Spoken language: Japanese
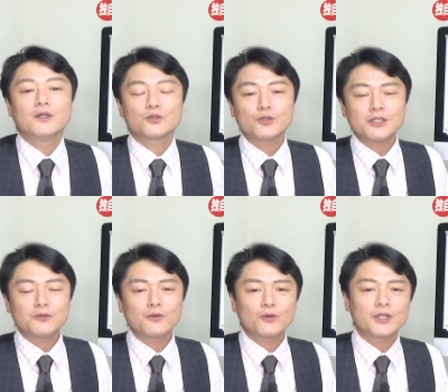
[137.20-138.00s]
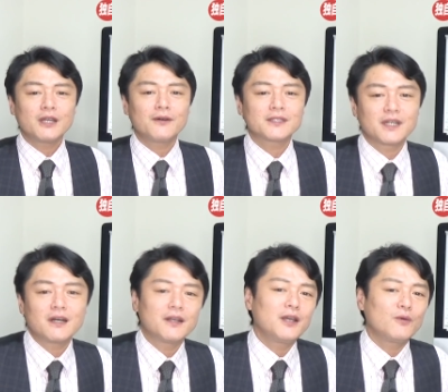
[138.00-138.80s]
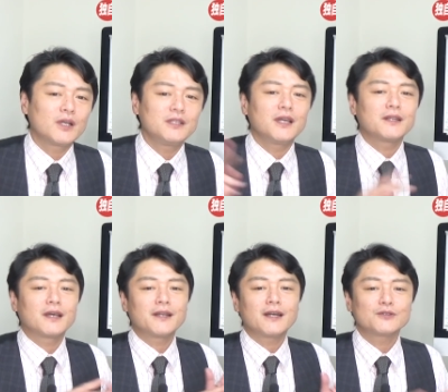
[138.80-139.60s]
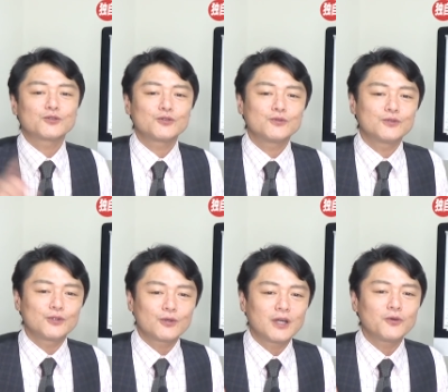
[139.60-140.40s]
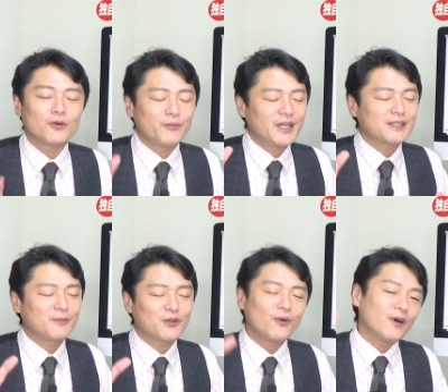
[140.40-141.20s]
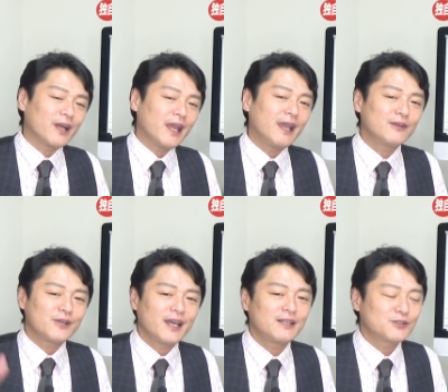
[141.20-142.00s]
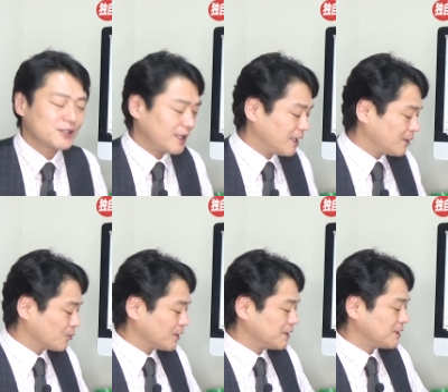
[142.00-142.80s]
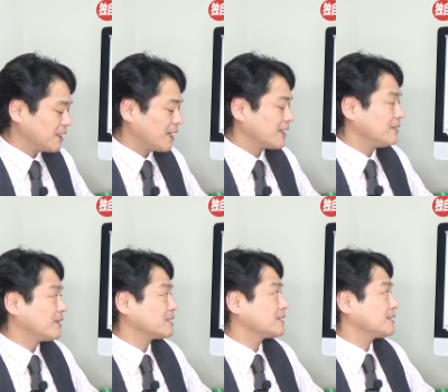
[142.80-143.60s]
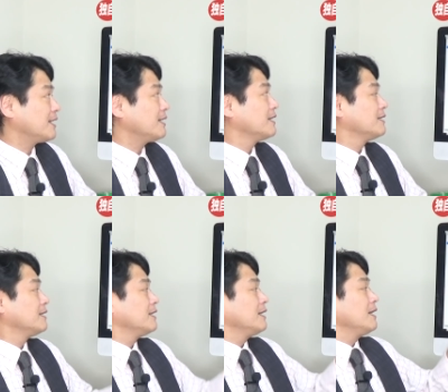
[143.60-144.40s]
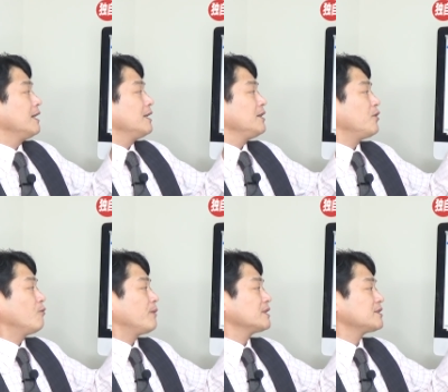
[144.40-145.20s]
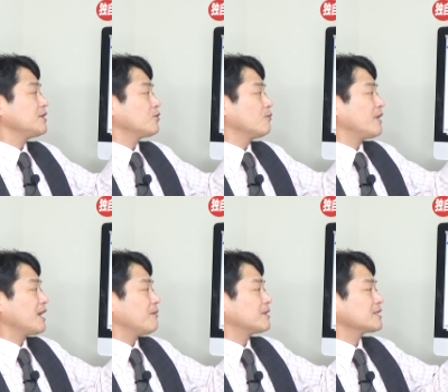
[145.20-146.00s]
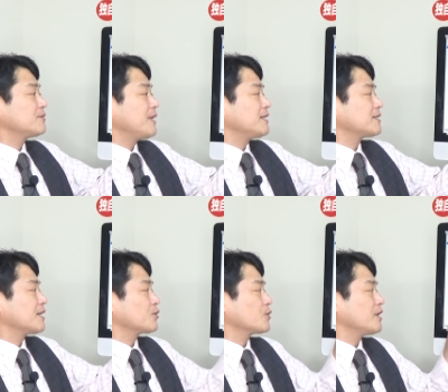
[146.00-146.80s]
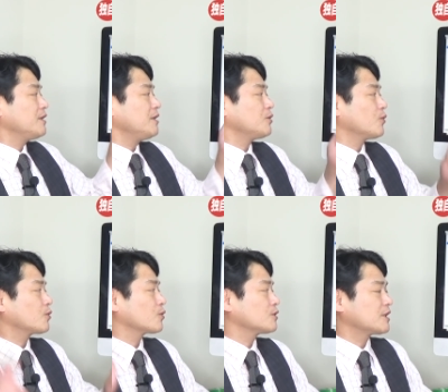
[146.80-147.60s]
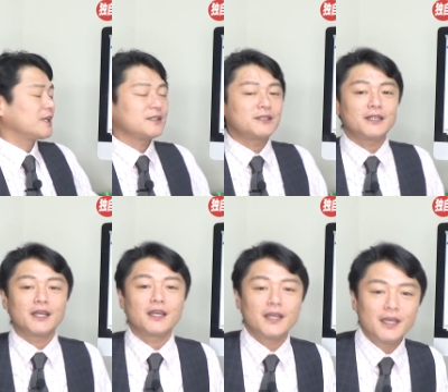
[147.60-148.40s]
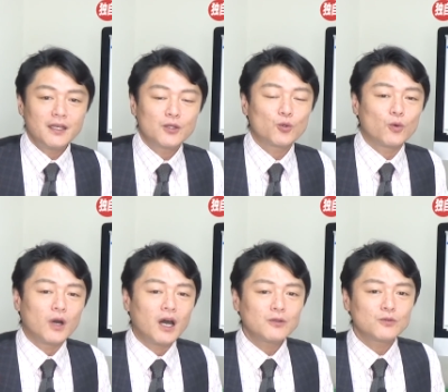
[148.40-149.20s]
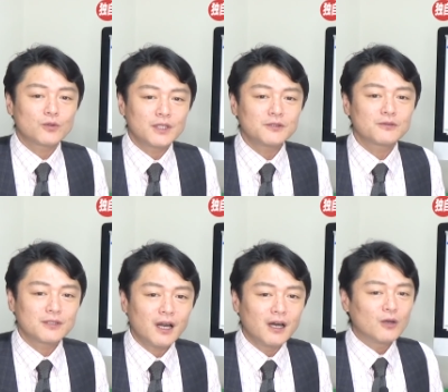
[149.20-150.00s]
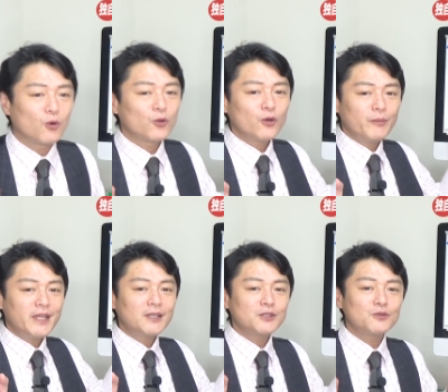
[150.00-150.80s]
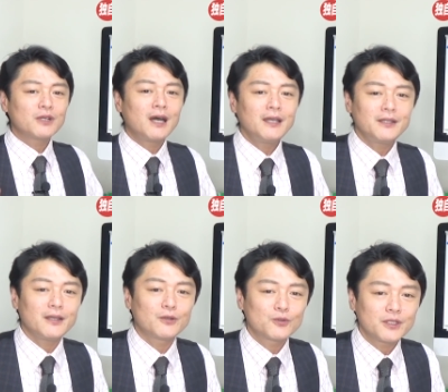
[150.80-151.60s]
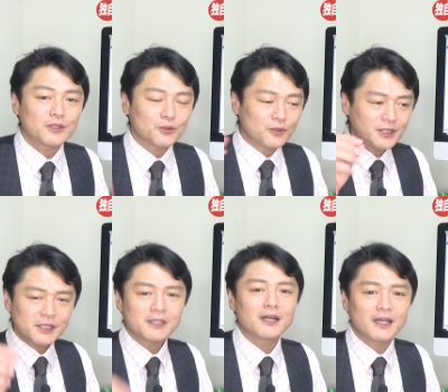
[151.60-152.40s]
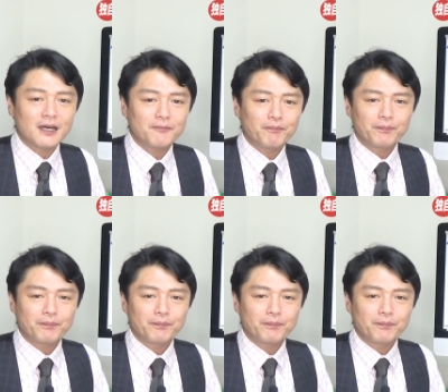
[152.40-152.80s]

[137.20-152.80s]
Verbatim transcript: そしてその答え合わせが令和2年7月14日の皆様の NHK の記事にありました日本版シリコンバレー目指しベンチャー拠点に4都市圏指定へとあるのですがこの見出しを書いている時にその記者さんが